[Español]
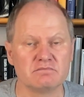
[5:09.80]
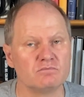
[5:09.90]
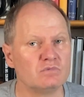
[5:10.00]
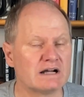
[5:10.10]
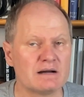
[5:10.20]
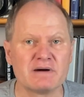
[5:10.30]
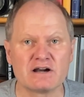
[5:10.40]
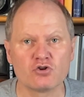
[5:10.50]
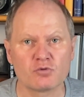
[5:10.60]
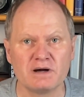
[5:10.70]
Una cámara
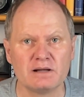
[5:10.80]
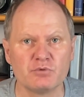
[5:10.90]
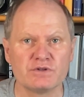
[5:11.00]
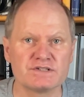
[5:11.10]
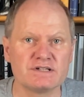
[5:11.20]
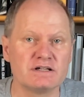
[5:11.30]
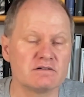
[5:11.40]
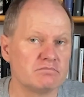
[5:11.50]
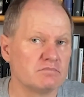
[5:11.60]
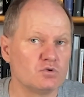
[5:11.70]
normal puede
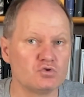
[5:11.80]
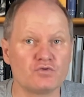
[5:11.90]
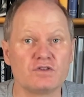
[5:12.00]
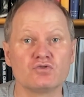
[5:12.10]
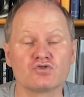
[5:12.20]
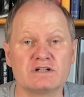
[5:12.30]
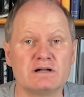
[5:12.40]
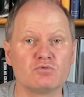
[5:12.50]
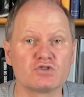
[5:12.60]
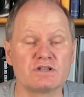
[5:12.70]
ser 800
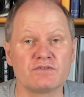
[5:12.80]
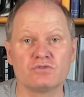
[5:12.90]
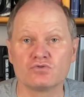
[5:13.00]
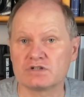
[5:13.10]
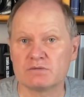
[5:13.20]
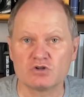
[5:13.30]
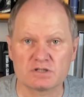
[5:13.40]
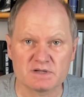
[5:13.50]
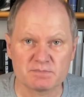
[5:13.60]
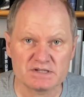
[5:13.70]
gramos, 700 gramos, las
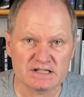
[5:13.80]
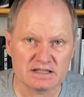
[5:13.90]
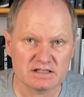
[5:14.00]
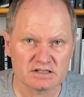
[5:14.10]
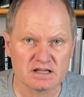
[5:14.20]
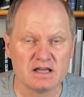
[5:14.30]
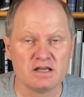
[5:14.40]
más pesadas,